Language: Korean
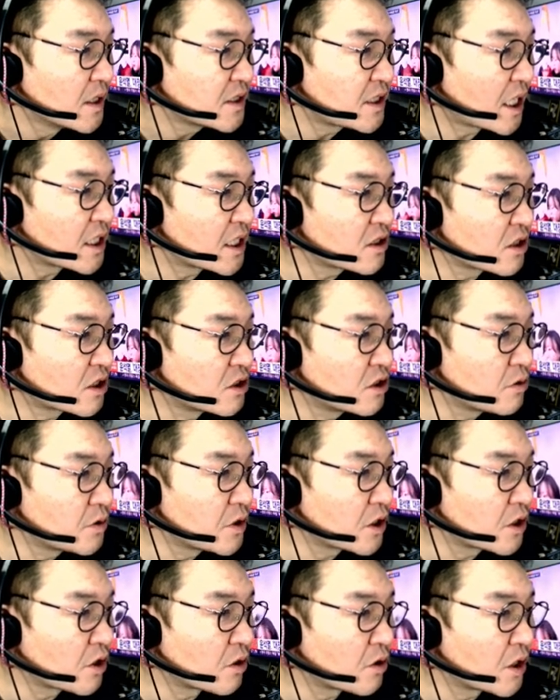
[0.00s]
따라서 건설
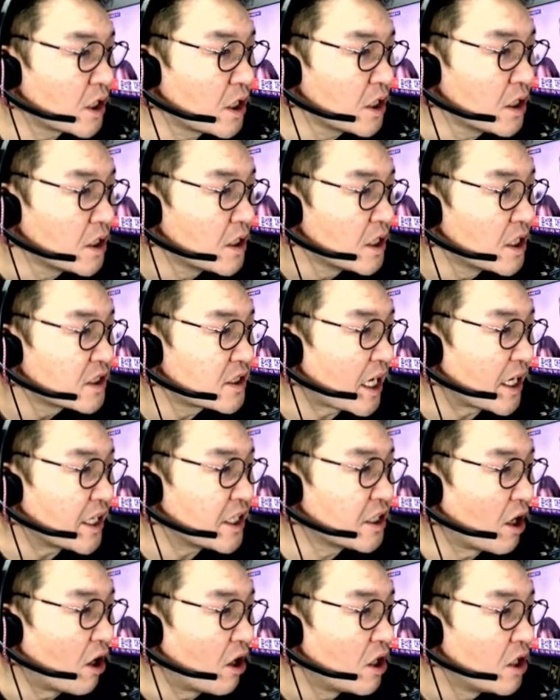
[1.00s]
분야의 교육을 자
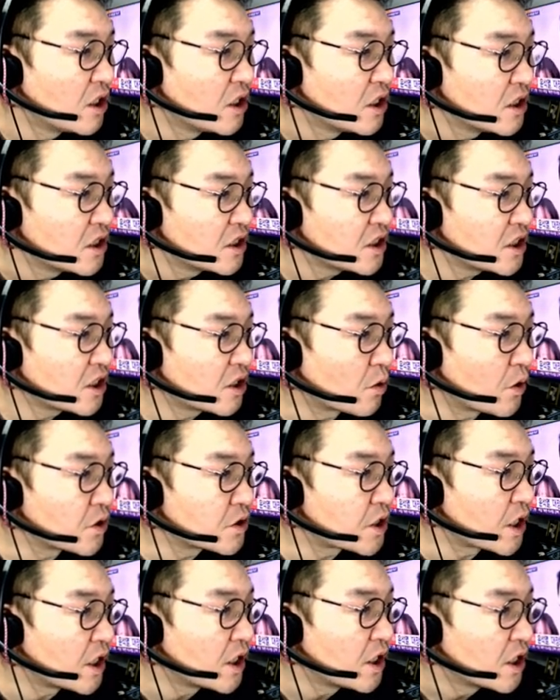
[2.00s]
이걸
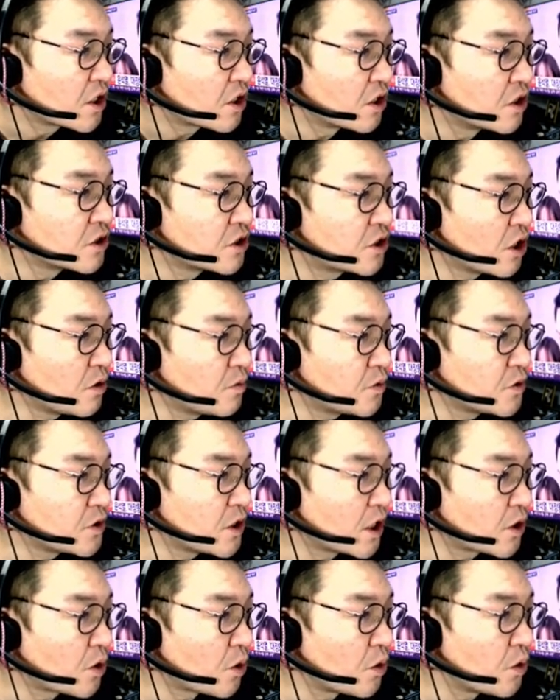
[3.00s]
외우세요. 건설
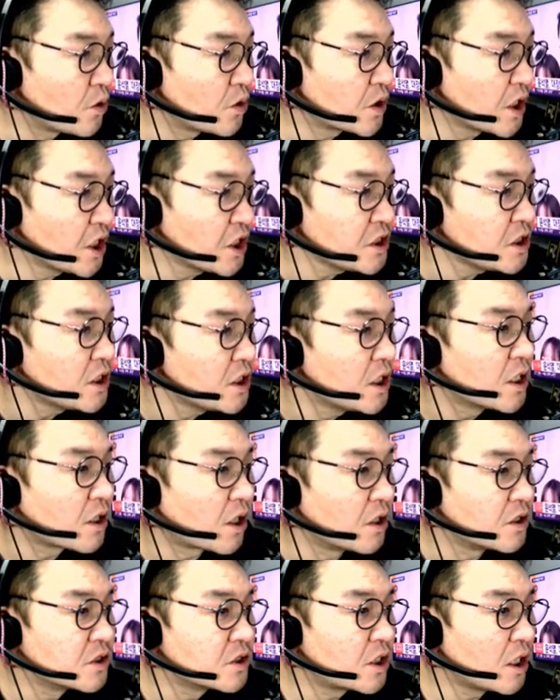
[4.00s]
분야의 교육은
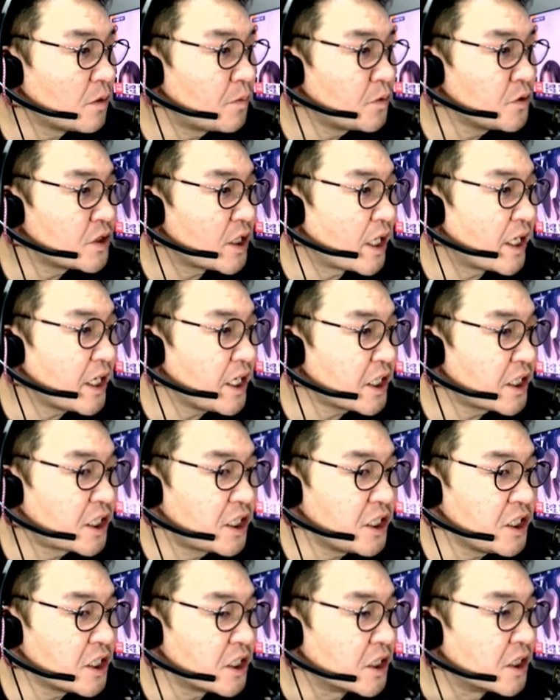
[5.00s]
건설 분야의
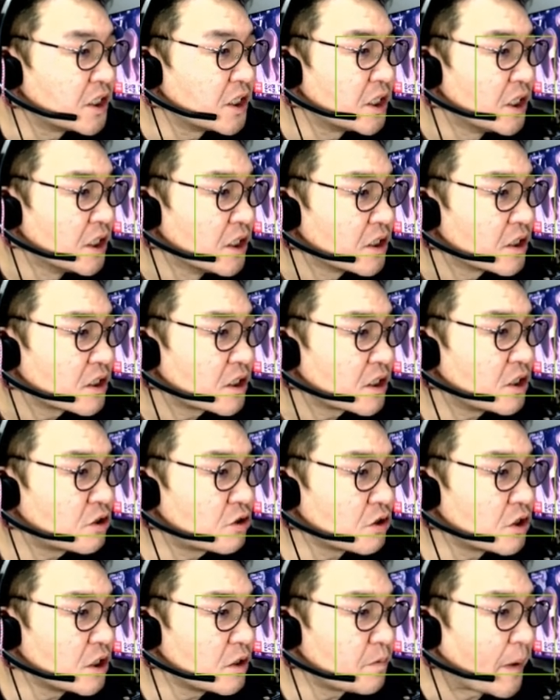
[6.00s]
기능,
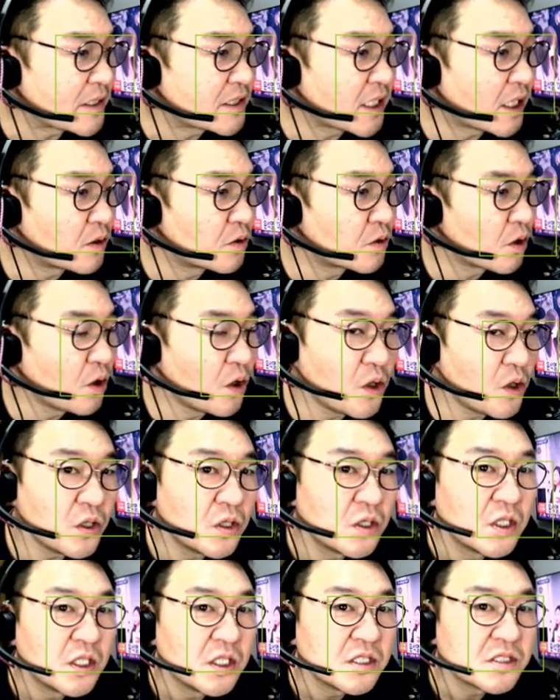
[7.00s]
기술을 바탕으로
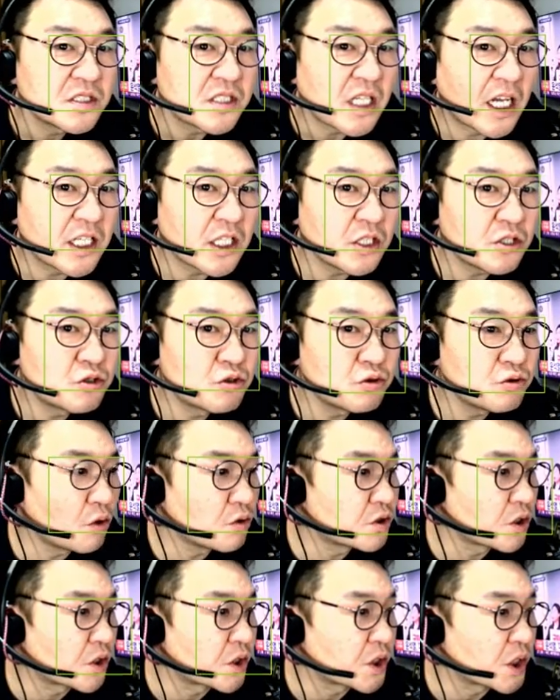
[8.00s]
자기
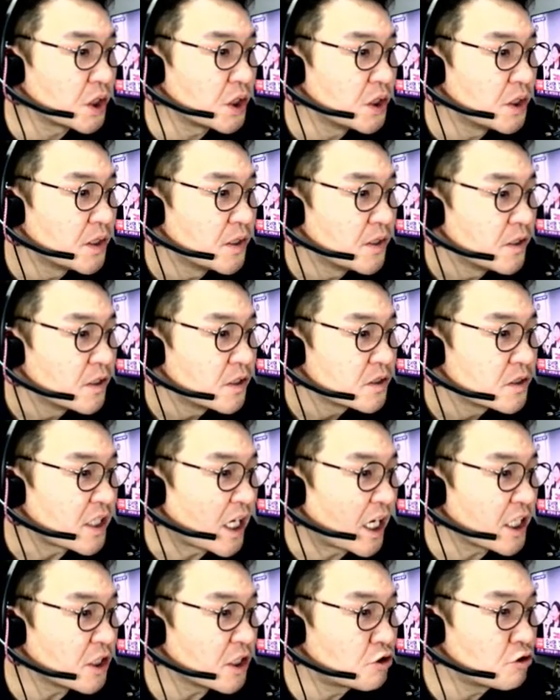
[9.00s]
주도적으로
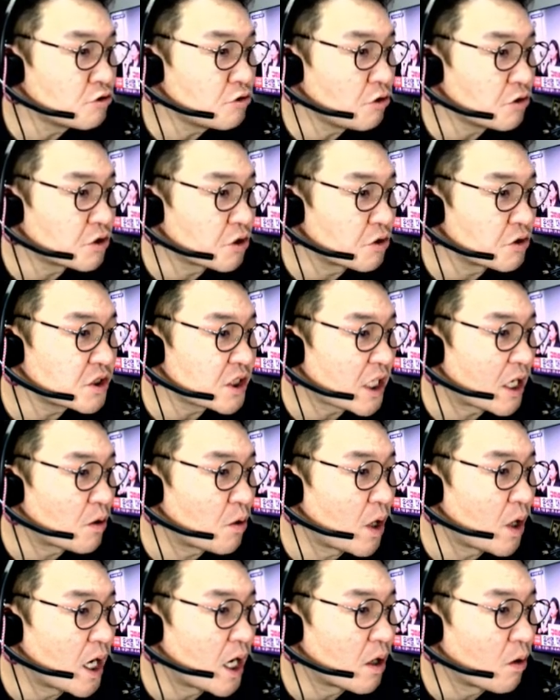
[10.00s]

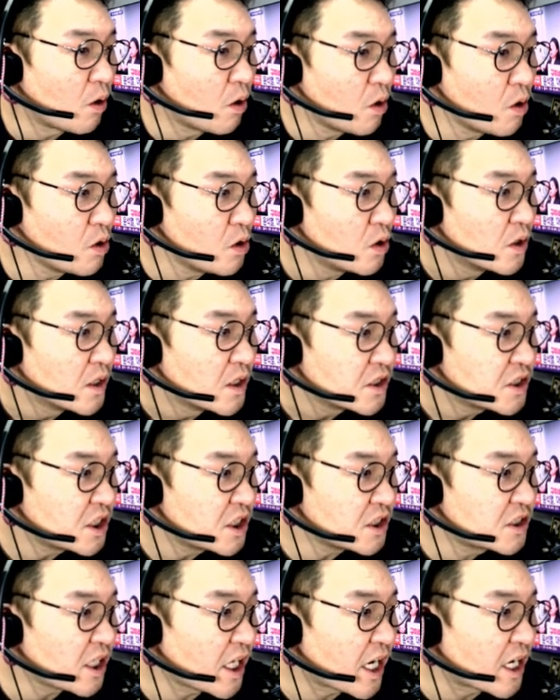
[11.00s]
사고하고
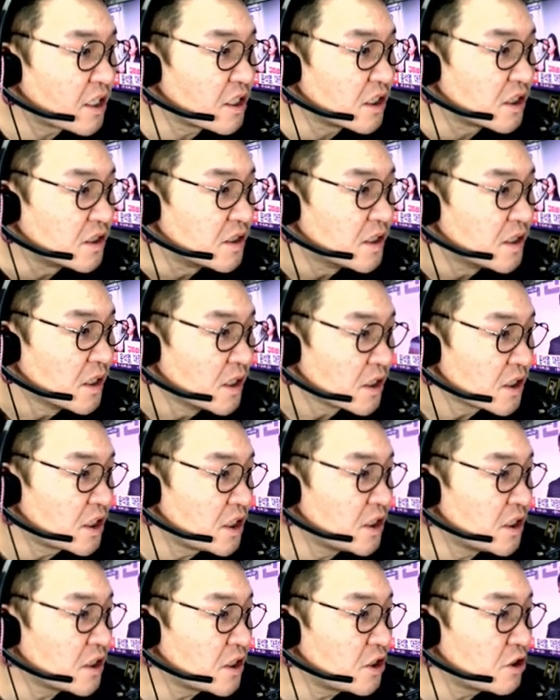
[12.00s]
실천하는
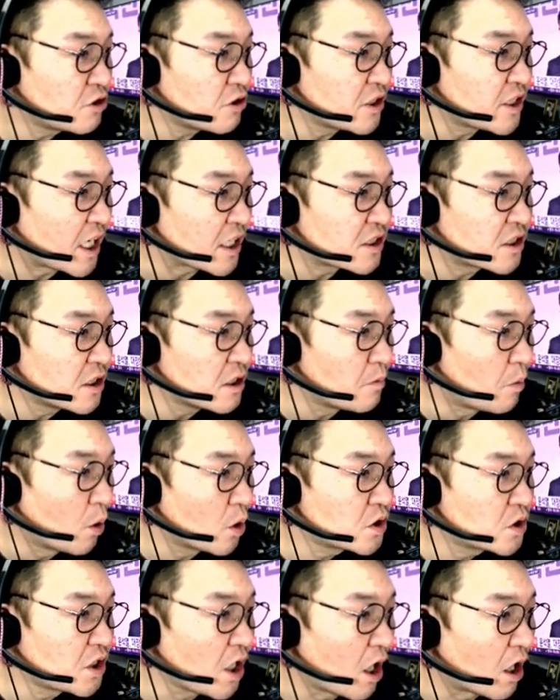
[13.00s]
기능 기술의 양성을
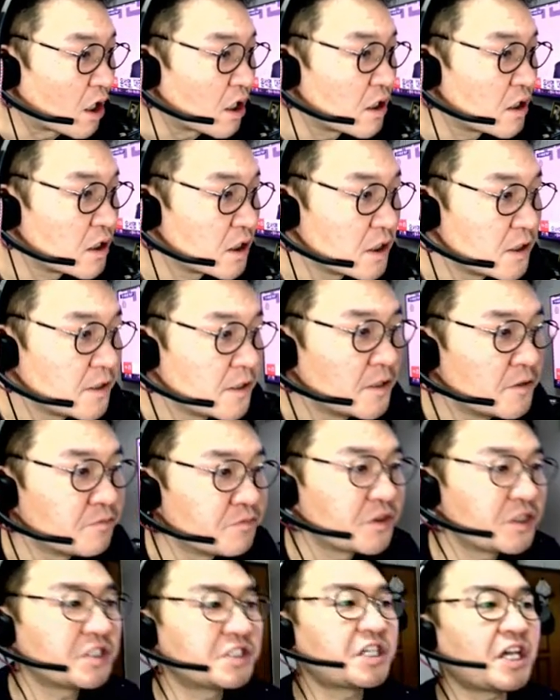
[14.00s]
목적,
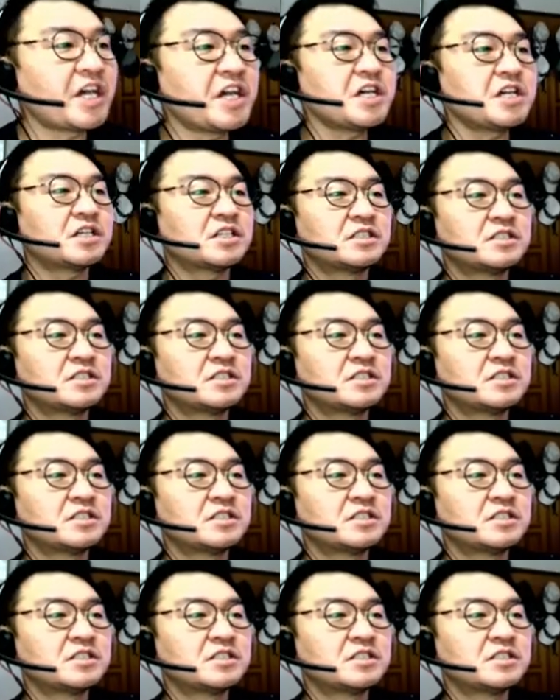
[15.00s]
이게